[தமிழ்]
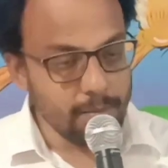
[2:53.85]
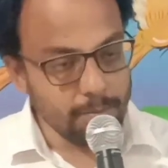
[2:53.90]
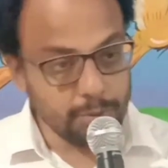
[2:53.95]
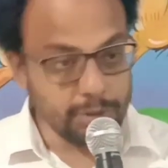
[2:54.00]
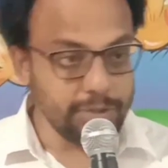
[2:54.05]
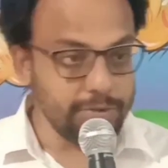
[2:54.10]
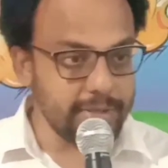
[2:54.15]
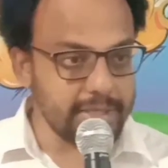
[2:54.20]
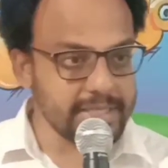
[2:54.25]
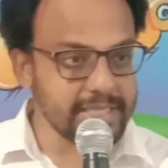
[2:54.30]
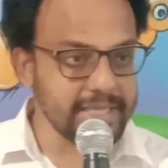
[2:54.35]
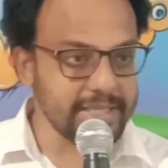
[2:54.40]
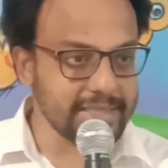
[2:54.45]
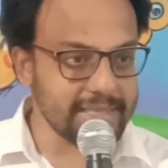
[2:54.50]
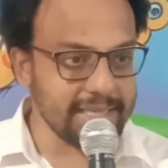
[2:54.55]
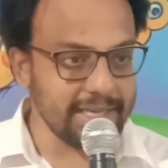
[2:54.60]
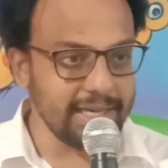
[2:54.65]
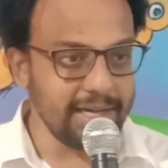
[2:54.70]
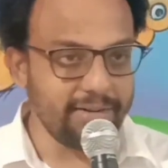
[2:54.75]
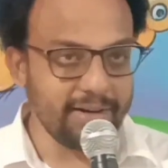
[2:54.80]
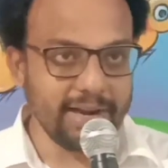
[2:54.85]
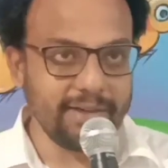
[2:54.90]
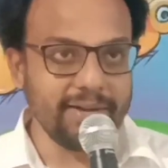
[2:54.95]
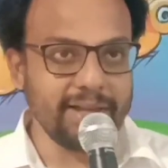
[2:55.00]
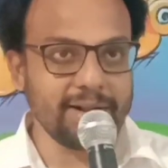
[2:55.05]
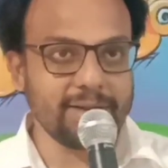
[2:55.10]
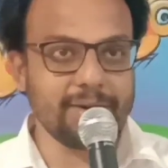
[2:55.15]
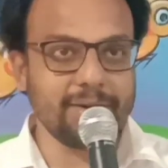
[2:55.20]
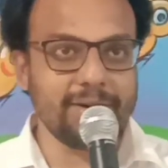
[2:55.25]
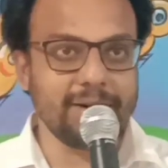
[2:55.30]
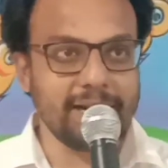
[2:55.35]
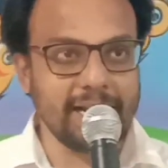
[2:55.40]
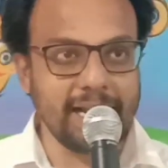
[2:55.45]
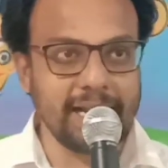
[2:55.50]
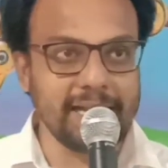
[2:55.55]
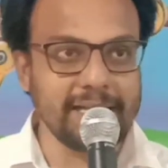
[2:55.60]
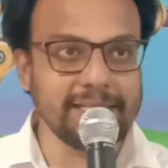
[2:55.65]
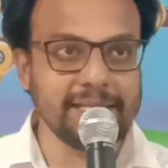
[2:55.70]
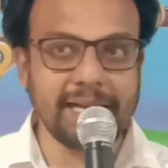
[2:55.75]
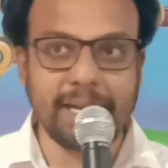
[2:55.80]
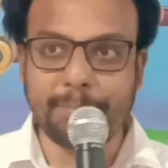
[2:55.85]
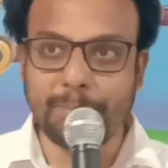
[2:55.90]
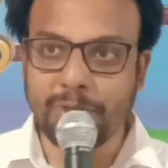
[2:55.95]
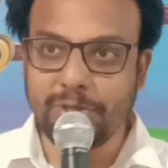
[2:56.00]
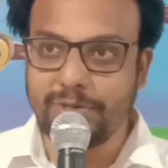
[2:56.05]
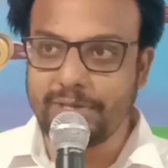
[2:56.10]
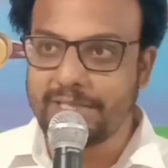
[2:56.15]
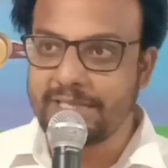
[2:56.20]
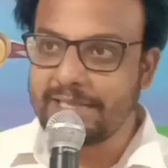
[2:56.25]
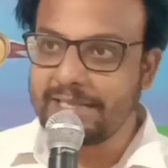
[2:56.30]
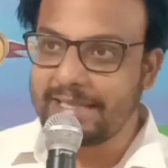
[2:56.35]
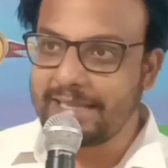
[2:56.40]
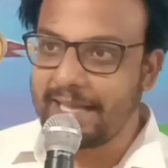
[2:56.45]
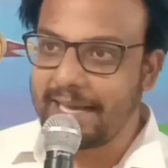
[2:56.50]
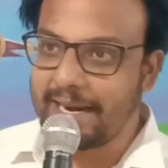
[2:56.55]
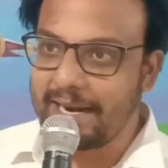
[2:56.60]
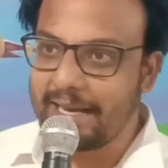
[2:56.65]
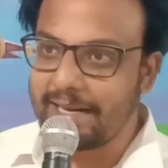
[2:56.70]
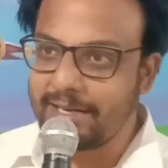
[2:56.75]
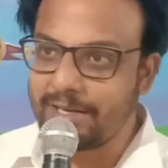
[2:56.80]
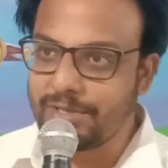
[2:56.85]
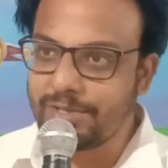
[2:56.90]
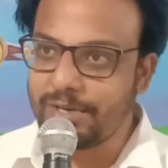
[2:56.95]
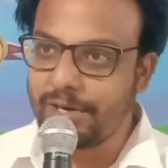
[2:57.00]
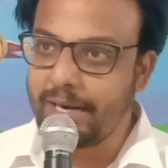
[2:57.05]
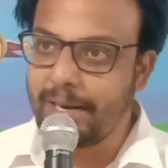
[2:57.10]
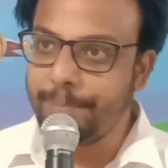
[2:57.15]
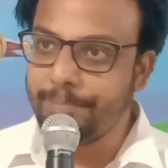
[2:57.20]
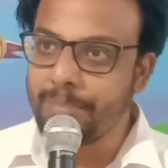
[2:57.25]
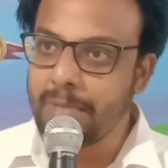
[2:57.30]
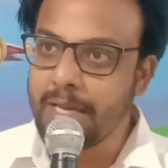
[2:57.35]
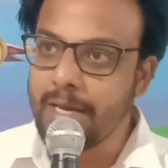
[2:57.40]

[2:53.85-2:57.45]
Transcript: புது வருஷத்தை வரவேற்கிறோம் நல்லது நான் புது வருஷத்தை தர்றாருன்னு சொல்லி